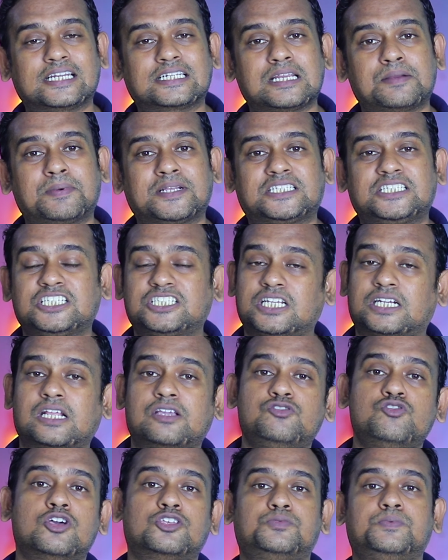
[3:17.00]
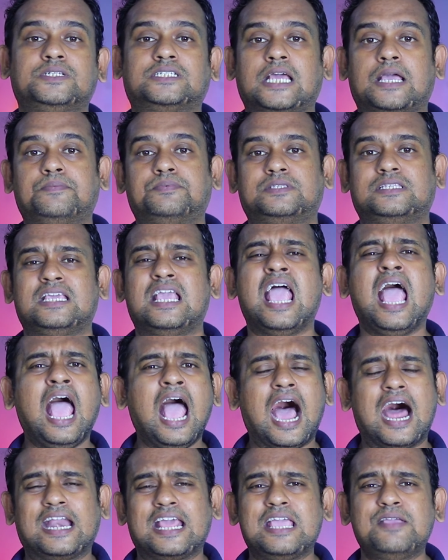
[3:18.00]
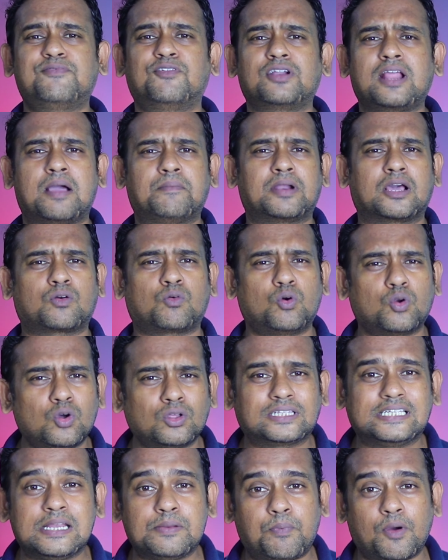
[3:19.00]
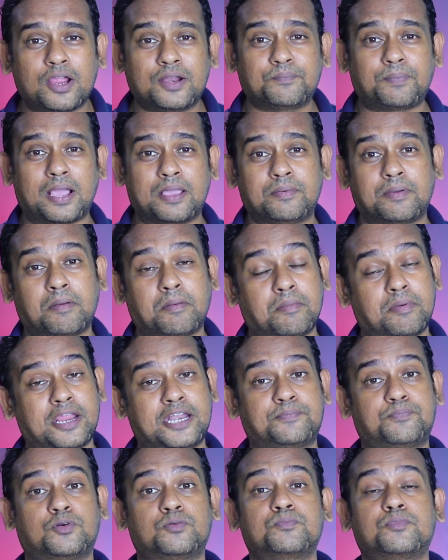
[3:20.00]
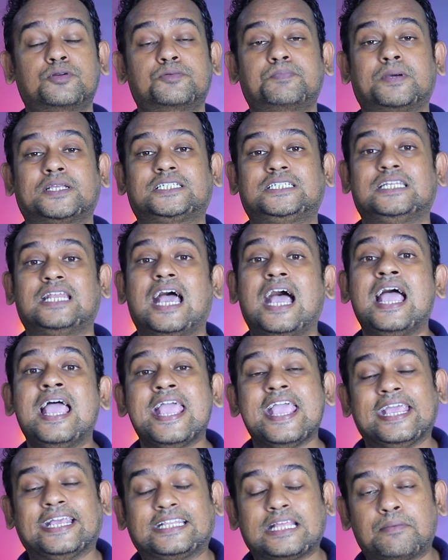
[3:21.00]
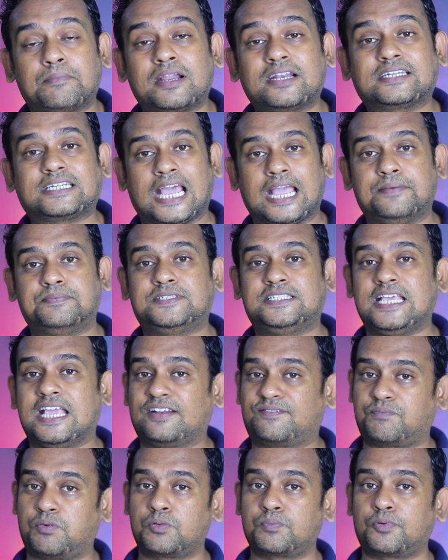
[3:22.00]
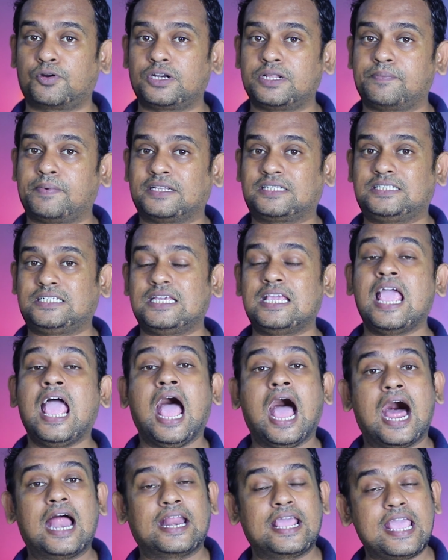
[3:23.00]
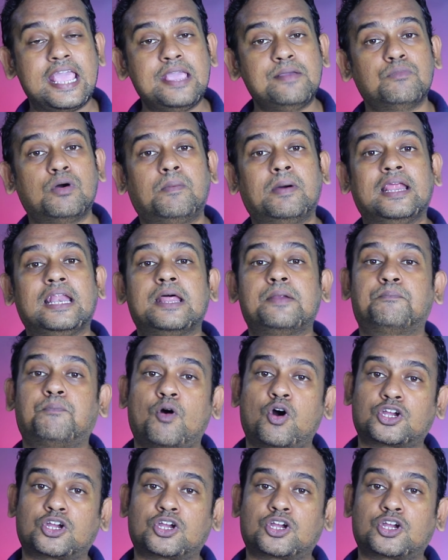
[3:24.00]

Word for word: কানেক্টার পাচ্ছি সেটা ইউএসবি টাইপ সি আর এই ফোনে আমরা কোনো থ্রি পয়েন্ট ফাইভ এম হেডফোন পোর্ট পাচ্ছি না এতে আমরা টাইপ সি হেডফোন পোর্টই পাচ্ছি আর এই মোবাইলের